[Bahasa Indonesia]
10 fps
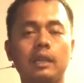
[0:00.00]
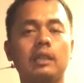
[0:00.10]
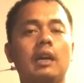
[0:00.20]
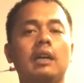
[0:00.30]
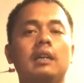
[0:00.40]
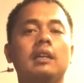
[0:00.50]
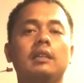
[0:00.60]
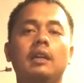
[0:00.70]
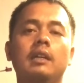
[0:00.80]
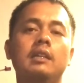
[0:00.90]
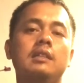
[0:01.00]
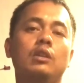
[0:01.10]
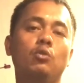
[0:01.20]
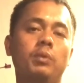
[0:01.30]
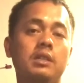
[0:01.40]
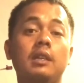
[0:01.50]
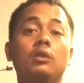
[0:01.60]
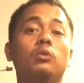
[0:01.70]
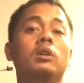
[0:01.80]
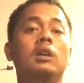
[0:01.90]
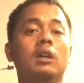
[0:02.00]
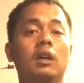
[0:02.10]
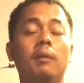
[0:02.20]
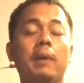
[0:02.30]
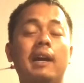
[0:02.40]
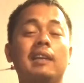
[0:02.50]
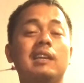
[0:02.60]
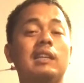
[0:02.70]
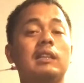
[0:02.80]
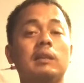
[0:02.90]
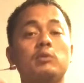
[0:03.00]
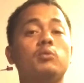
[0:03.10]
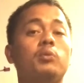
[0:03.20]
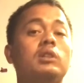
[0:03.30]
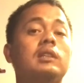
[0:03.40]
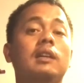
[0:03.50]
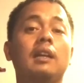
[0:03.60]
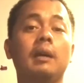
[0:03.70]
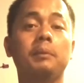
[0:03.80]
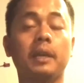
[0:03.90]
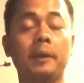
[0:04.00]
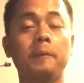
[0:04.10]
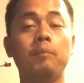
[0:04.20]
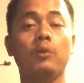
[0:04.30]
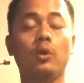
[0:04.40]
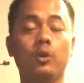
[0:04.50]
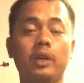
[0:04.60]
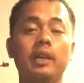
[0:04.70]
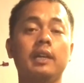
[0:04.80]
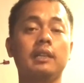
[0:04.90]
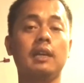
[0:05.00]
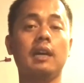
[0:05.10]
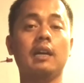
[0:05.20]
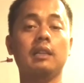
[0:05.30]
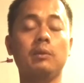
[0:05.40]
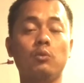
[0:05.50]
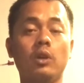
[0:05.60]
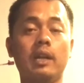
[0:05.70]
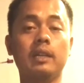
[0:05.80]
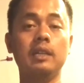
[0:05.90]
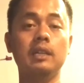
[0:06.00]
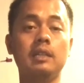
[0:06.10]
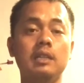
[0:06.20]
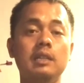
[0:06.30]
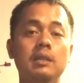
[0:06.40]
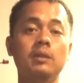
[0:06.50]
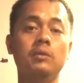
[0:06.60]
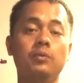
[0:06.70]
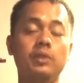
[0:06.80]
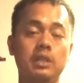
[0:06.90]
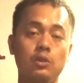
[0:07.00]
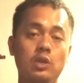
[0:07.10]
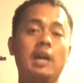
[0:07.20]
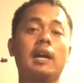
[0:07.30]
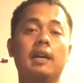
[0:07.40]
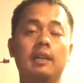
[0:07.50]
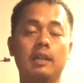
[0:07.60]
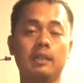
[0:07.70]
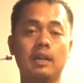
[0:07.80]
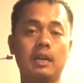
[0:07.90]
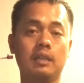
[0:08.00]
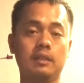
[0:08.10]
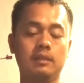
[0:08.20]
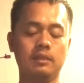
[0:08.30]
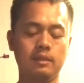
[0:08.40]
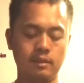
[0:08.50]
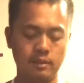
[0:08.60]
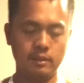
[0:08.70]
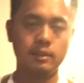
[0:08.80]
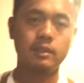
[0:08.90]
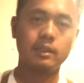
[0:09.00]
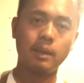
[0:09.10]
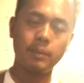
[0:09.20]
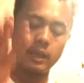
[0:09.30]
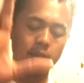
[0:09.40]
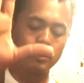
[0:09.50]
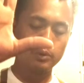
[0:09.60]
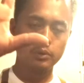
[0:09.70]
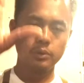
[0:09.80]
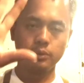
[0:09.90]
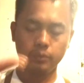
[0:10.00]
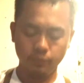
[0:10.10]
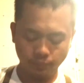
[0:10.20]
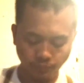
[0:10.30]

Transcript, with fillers: kita akan datangi satu persatu uh, makanya tetap support channel kami ya oke kita ketemu lagi di video yang akan datang sampai ketemu